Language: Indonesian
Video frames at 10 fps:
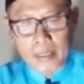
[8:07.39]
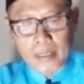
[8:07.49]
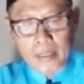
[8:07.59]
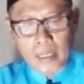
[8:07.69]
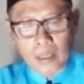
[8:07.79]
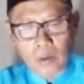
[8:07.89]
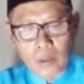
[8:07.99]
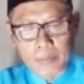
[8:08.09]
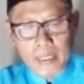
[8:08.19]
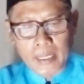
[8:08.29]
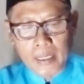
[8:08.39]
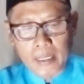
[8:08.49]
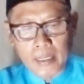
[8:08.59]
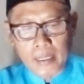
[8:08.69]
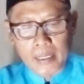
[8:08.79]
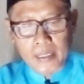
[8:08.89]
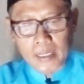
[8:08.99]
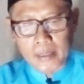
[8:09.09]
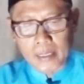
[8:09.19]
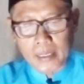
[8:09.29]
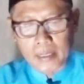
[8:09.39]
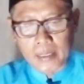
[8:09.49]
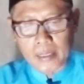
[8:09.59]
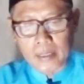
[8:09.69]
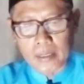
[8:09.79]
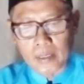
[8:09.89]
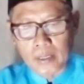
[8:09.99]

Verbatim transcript: in akom taha kasar taha